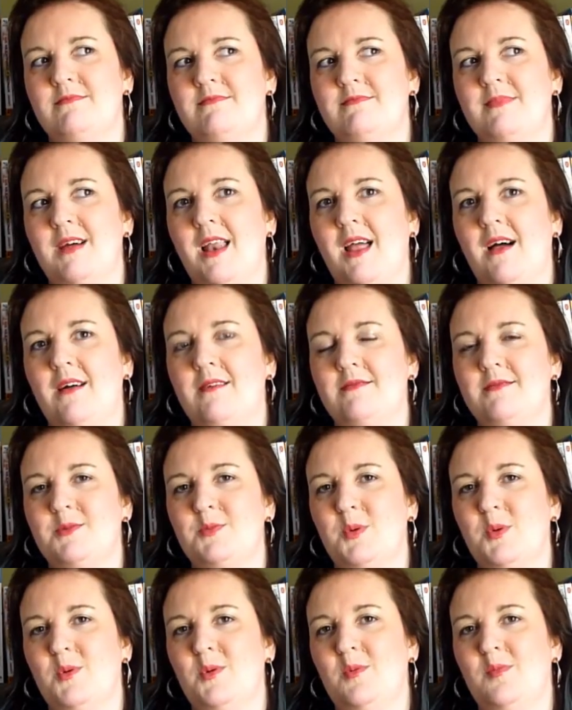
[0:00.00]
Voilà, je
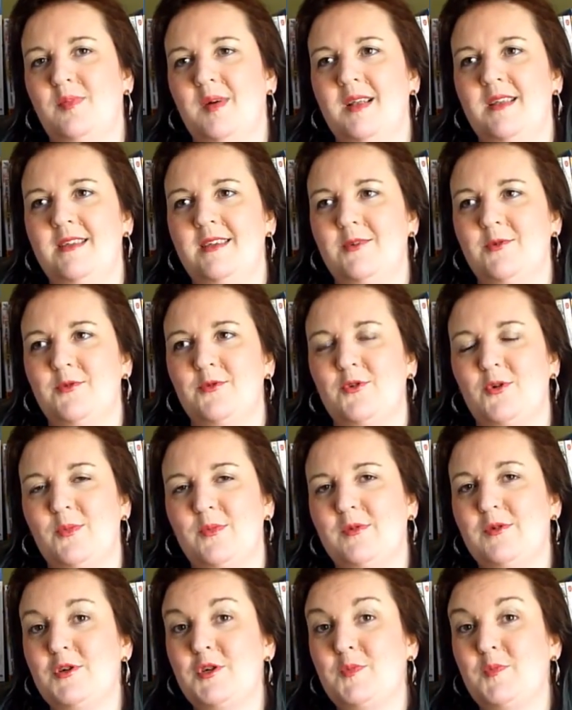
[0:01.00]
peux pas le dire
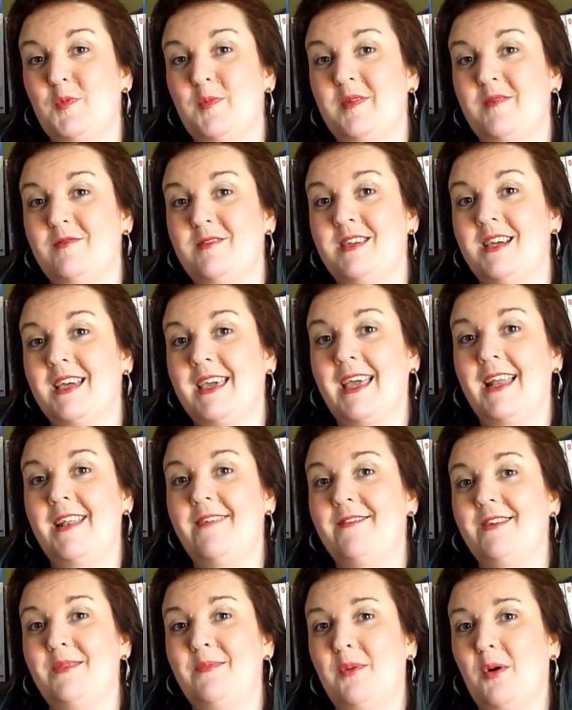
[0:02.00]
autrement, je peux pas vous dire quel
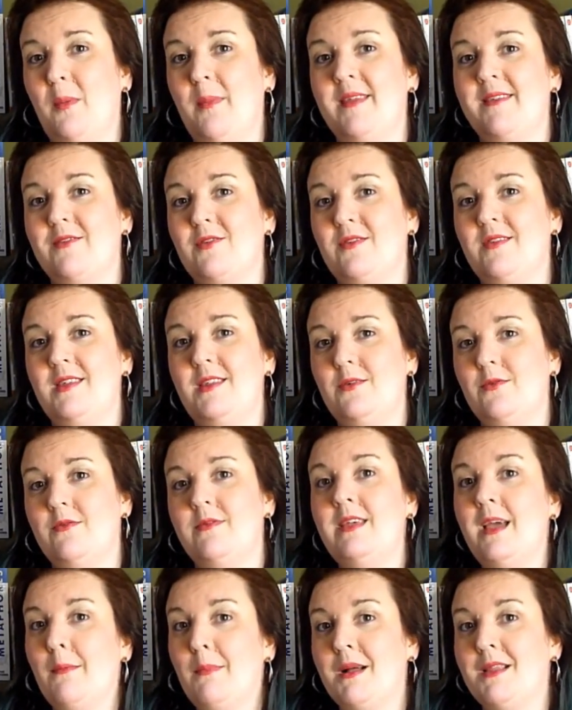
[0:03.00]
événement parce que sinon
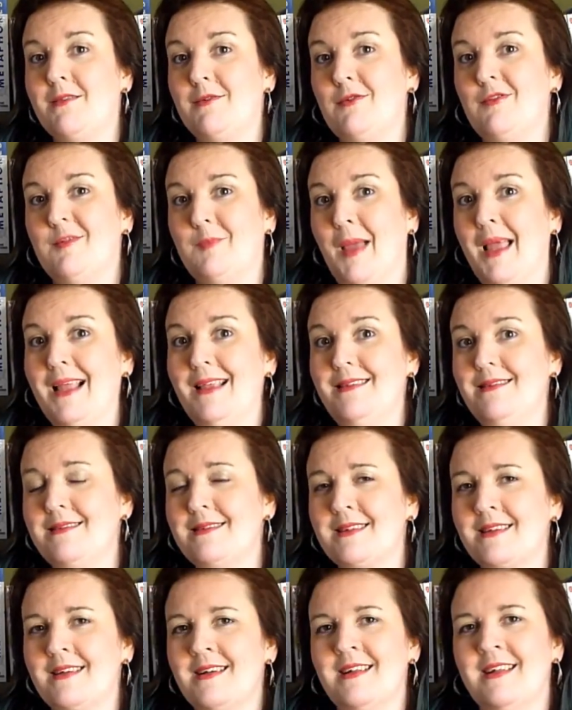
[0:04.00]
il n'y a pas de
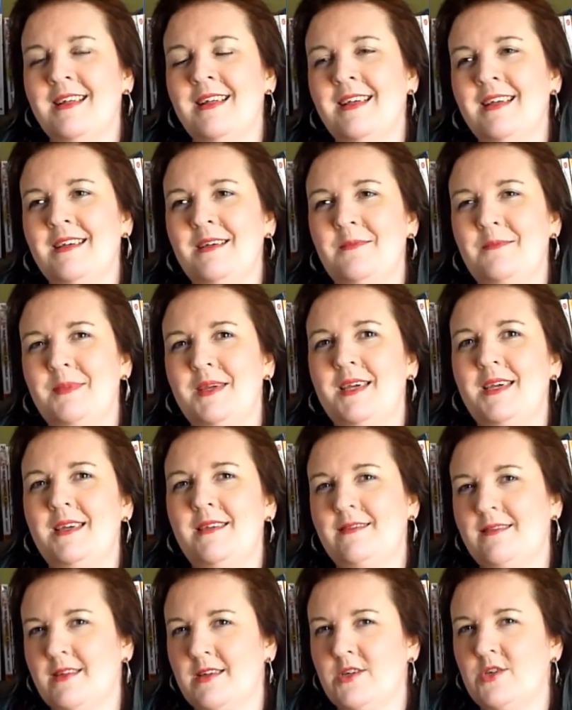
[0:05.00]
suspense, mais
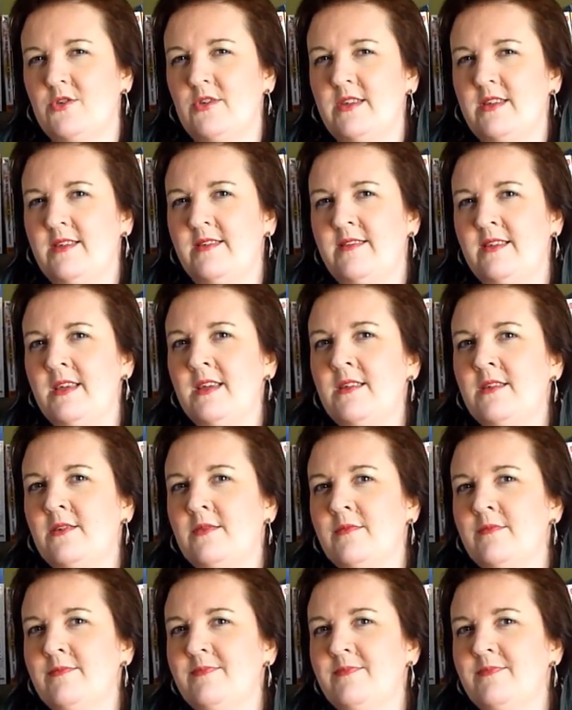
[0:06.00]
c'est un joli teasing, non